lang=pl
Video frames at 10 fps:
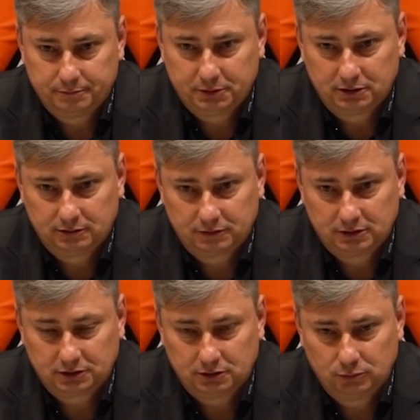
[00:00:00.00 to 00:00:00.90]
Przy tym
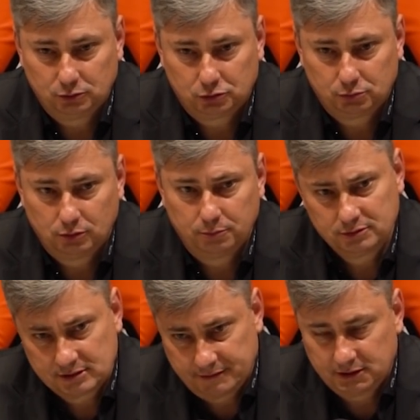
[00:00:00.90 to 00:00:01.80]
wszystkim doszło, bo
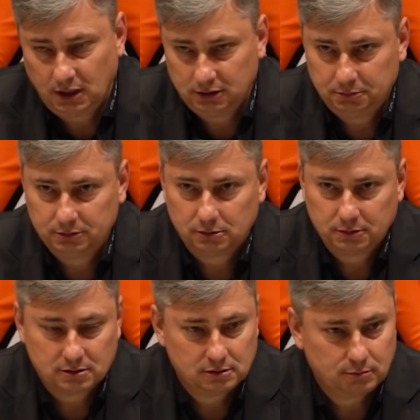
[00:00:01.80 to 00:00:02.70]
stwarzaliśmy
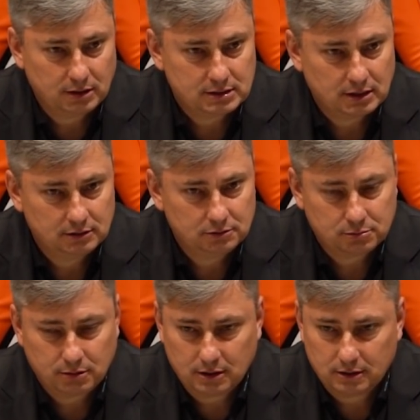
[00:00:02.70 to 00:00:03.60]
sobie sytuację, ale
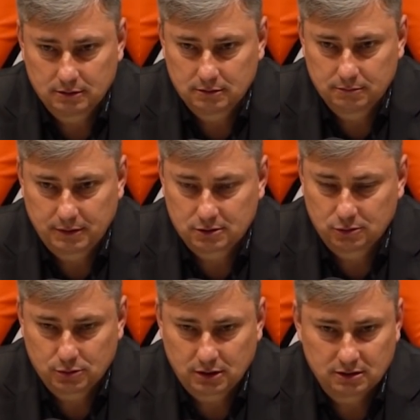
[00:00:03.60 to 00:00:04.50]
doszła bardzo
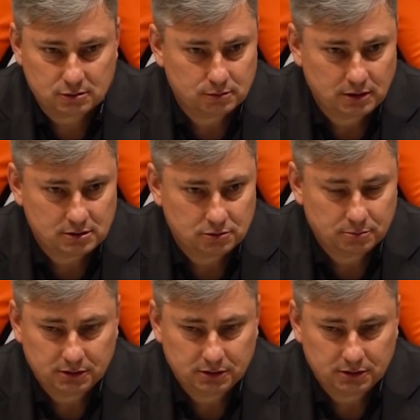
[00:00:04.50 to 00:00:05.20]
duża nieskuteczność.